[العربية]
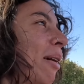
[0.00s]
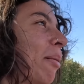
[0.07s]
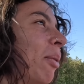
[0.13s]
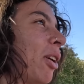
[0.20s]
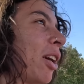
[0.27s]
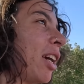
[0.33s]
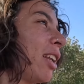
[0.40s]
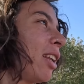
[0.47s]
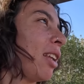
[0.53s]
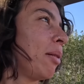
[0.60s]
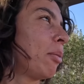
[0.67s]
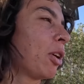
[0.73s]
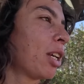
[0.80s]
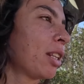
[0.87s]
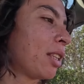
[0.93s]
ممكن
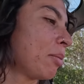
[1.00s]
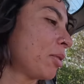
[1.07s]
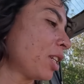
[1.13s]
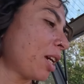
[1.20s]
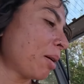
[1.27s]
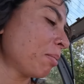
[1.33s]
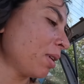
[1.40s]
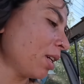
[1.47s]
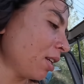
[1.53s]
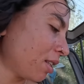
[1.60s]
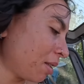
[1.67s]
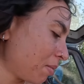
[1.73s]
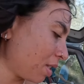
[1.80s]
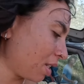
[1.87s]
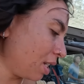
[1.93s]
ممكن تمشي جنبي
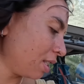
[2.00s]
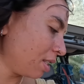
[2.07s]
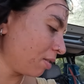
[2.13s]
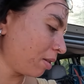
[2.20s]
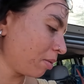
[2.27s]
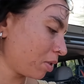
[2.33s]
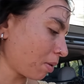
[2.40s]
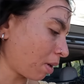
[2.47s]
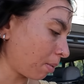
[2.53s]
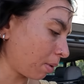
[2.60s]
تمسك ايدي ونمشي مع